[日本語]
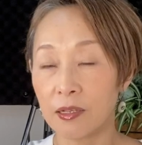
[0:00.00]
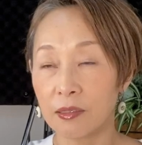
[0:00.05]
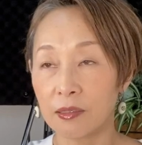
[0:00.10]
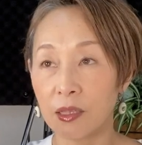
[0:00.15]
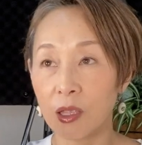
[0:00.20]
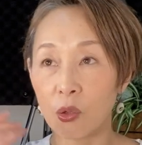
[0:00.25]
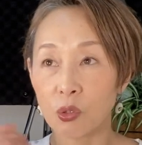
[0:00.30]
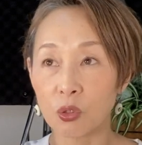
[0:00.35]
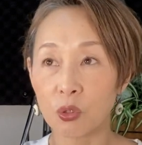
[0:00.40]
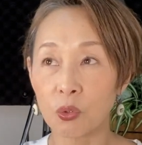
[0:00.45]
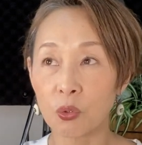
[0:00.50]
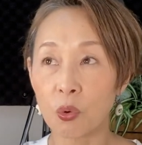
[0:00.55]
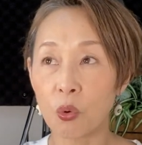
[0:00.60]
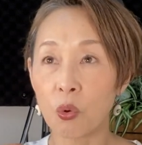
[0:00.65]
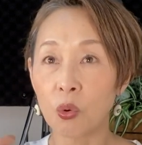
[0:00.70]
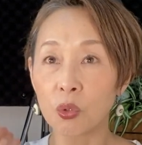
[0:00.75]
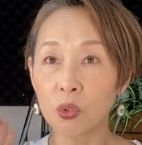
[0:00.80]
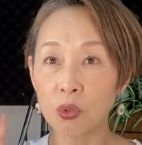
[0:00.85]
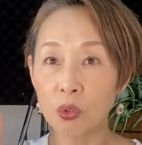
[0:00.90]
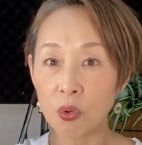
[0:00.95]
でその
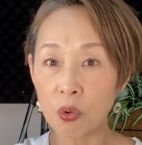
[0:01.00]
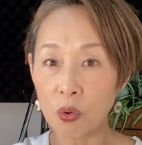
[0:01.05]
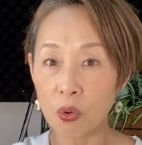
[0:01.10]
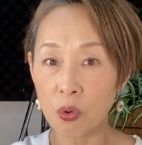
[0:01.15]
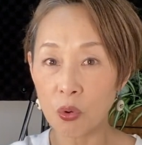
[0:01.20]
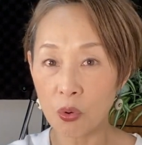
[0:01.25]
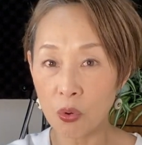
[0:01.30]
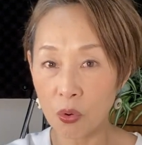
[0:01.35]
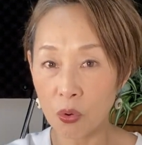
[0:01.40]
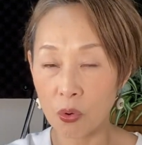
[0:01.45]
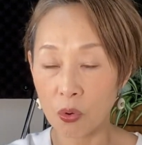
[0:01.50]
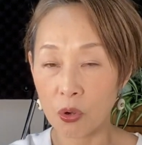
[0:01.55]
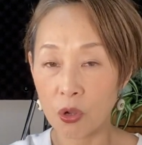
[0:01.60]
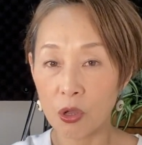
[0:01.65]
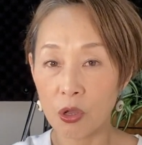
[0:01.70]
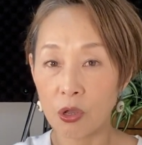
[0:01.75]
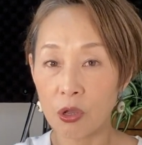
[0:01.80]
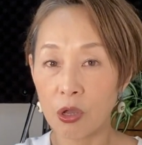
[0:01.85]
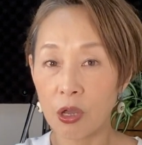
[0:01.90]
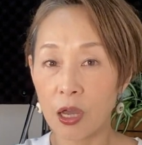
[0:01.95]
音を
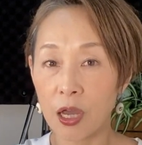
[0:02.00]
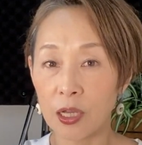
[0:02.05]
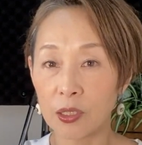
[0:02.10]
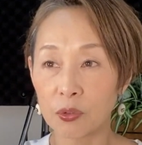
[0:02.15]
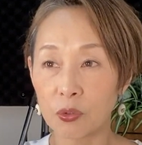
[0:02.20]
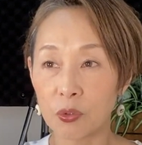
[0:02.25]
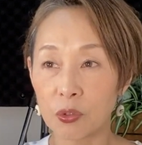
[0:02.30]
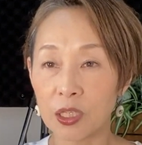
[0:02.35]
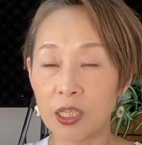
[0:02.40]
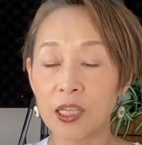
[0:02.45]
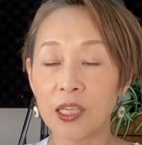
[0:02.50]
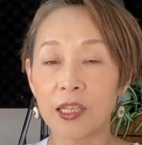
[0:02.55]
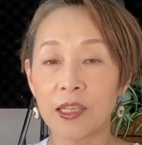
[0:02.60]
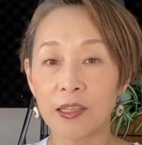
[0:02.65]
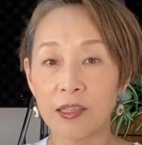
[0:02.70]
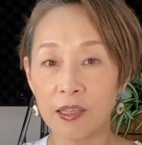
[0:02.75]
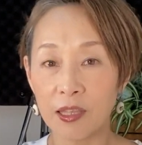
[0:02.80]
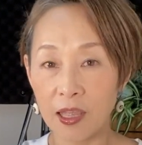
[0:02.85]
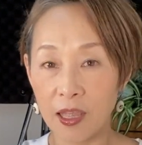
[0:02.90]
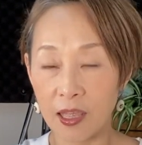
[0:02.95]
あの聞い
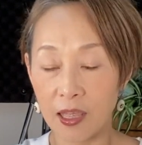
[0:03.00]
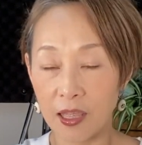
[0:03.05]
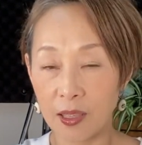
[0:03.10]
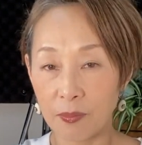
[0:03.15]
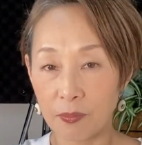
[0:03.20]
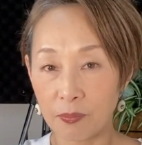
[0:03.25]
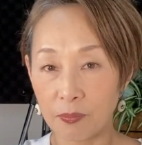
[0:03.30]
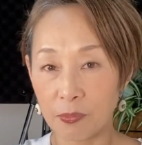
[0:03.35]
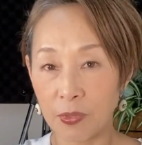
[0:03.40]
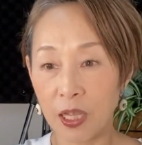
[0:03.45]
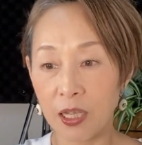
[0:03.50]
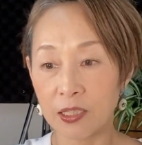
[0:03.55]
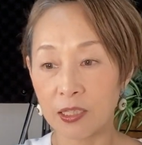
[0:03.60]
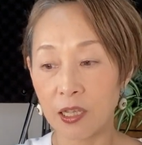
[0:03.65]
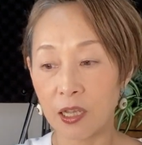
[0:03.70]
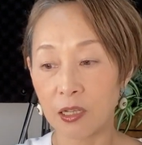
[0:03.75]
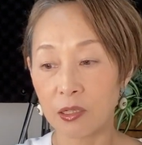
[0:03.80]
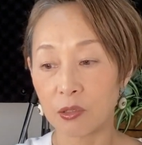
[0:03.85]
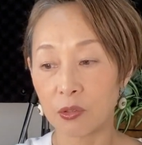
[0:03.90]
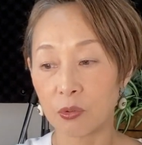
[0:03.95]
て皆
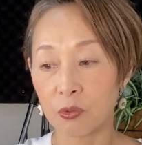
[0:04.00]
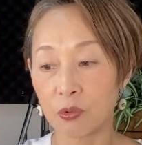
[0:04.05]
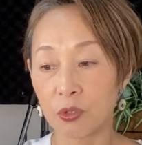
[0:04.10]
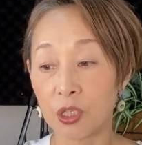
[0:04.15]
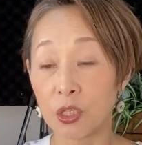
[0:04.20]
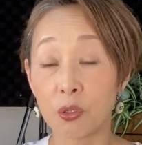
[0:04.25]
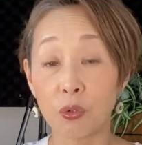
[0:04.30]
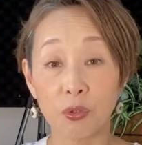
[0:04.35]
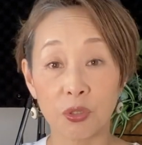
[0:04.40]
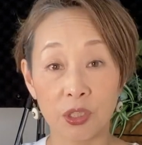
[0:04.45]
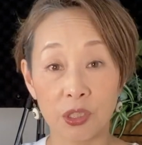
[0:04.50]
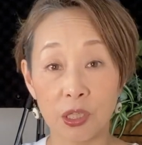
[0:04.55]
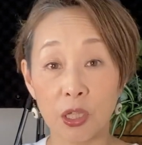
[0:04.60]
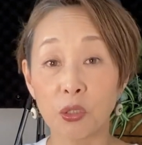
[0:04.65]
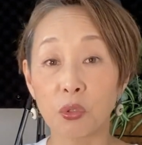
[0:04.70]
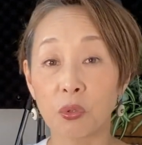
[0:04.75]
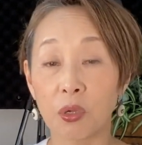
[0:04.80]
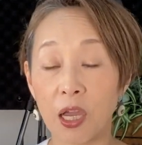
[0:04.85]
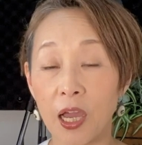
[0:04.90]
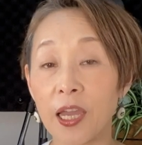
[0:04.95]
さんその息を吸って
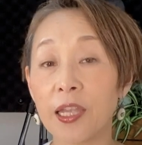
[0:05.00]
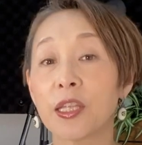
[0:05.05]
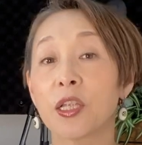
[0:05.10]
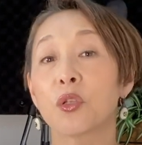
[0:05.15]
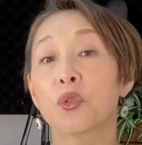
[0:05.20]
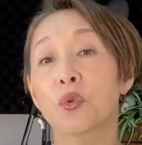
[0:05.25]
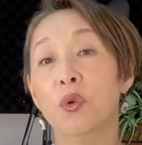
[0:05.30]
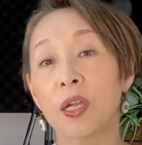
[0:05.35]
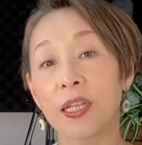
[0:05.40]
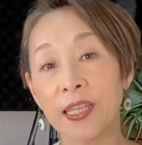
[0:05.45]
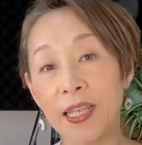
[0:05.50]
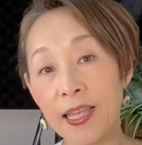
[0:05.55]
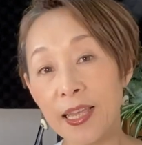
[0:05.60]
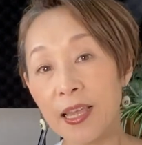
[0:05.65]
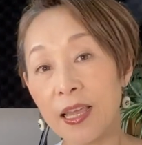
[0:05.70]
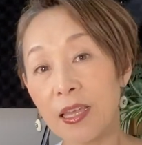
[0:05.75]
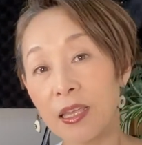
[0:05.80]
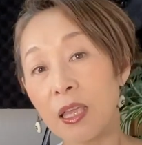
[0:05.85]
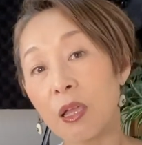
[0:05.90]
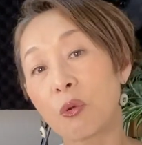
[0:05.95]
るとか吐いてるとかね
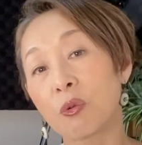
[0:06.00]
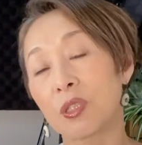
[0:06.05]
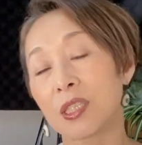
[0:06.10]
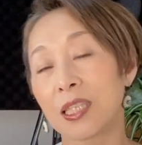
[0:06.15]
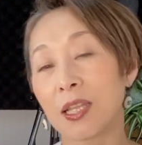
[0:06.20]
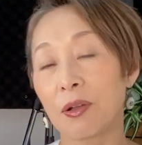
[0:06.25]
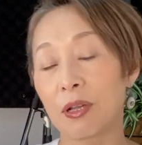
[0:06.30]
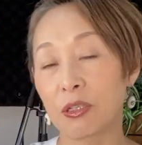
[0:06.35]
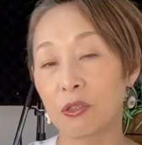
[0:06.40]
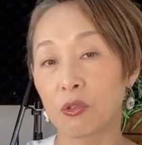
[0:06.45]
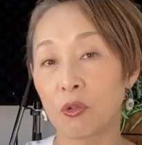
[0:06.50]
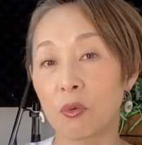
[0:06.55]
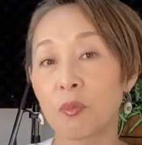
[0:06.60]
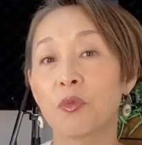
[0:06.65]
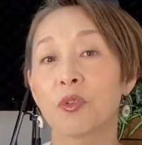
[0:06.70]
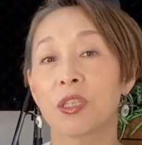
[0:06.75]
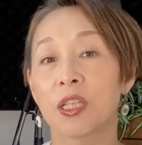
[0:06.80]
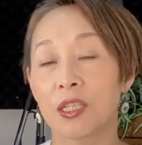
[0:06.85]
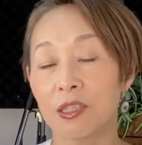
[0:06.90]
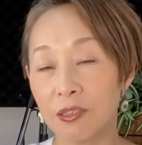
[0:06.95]
結構伝わると
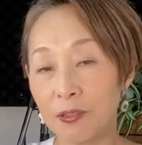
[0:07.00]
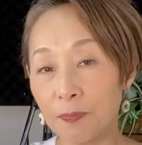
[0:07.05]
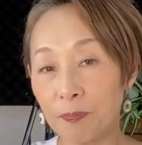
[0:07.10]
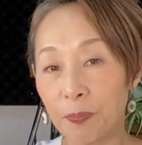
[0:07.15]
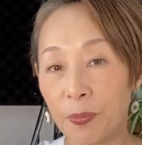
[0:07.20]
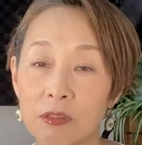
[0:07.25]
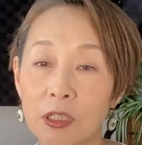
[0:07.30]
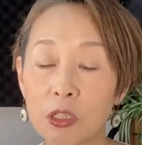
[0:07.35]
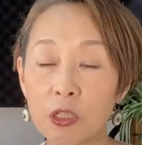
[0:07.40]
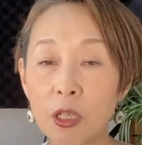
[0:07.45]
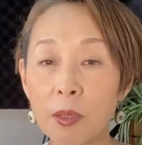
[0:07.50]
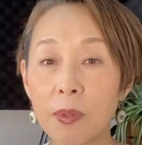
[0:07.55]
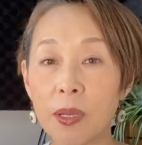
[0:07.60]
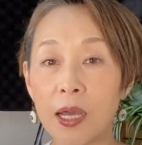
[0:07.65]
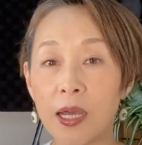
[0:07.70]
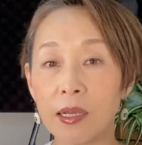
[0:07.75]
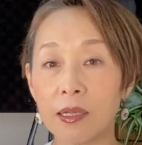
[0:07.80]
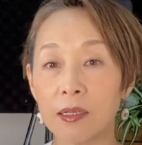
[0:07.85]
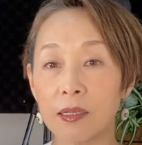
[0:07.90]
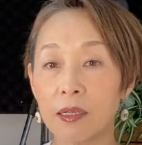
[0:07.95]
思うんです例え
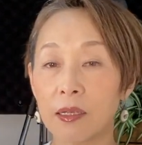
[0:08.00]
ば